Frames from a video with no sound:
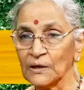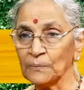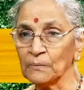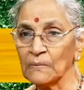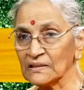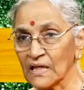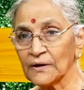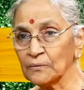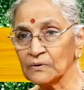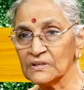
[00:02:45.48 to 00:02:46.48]
ఇప్పుడు
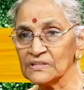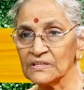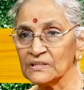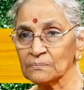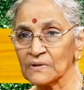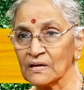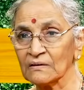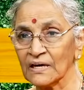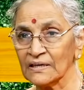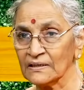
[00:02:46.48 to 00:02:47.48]
మందరుని గురించి ఏం చెప్తారు
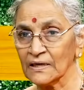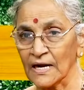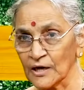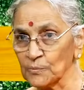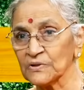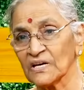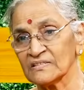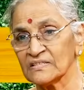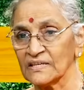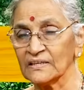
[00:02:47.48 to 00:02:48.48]
కైకి కరణపు దాసి